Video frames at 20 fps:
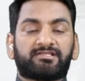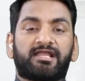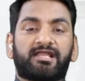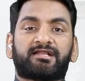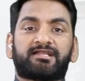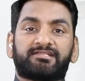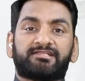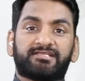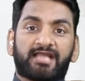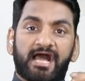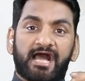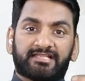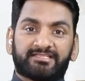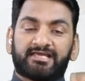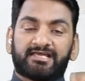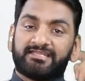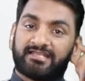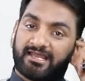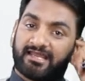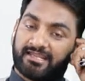लाख का यदि
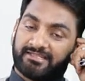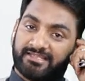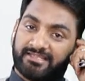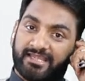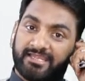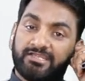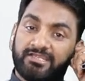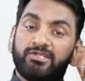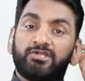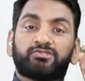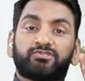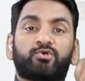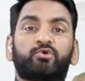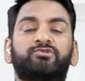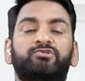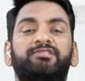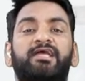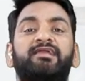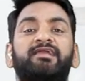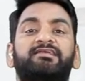आधा निकाला जाए तो
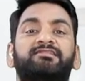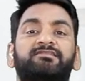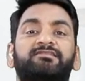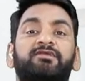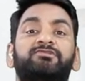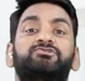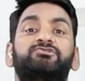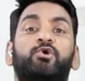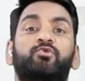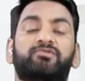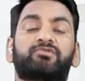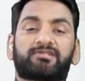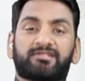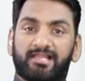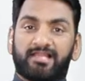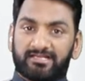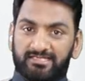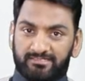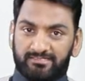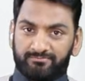होता है कितना चौंसठ
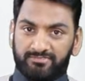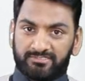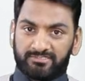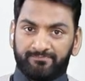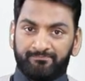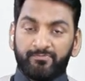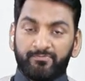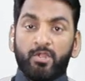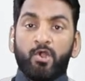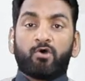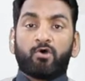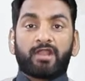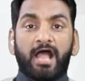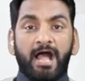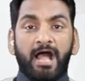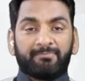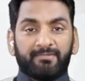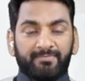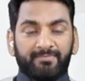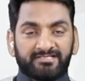लाख लगभग और
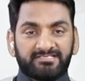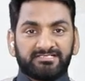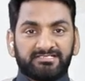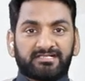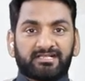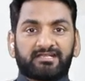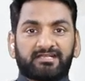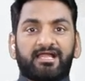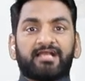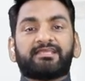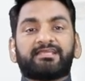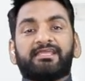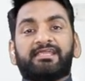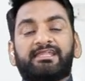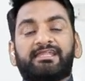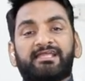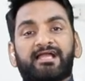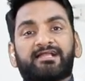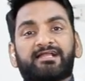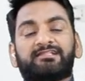आप इमेजिन करना कि
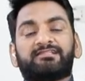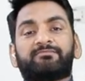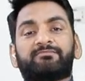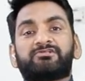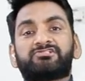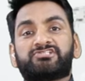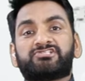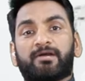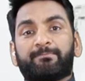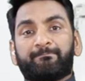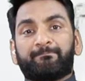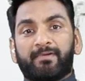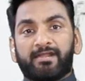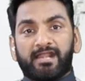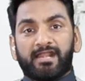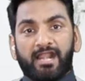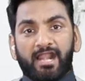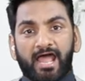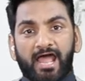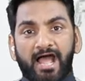इंडिया के अंदर में छप्पन
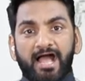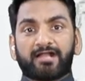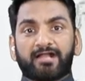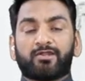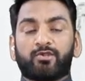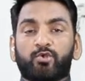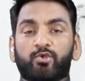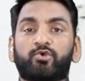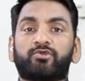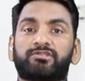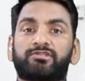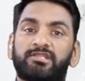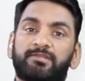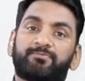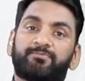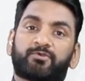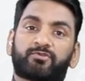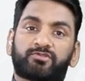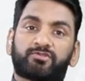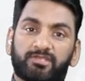लाख लोग
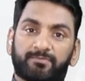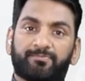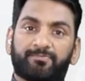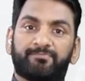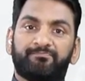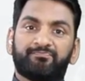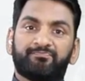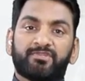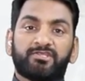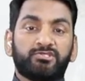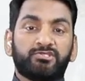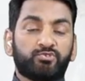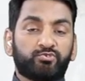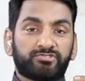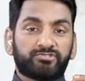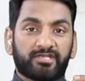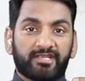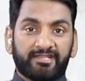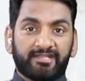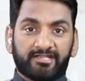सिर्फ और सिर्फ
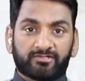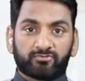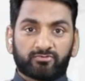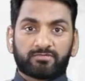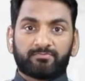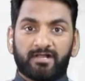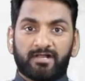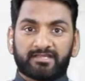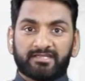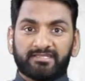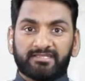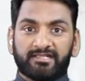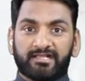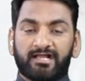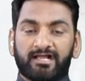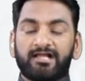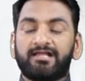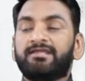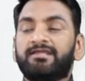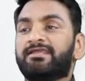यूजर है नेटवर्क मार्केटिंग
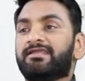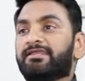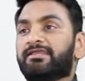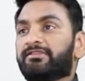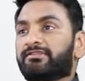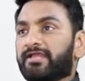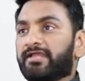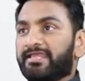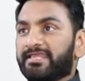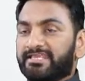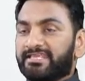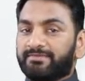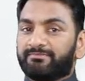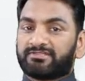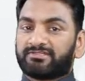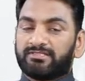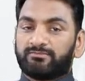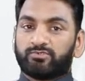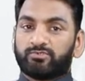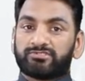का इसका एक ही
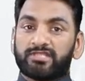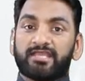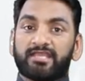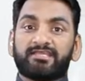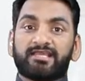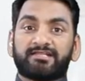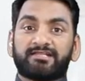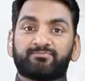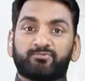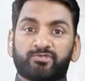मतलब होता है कि आज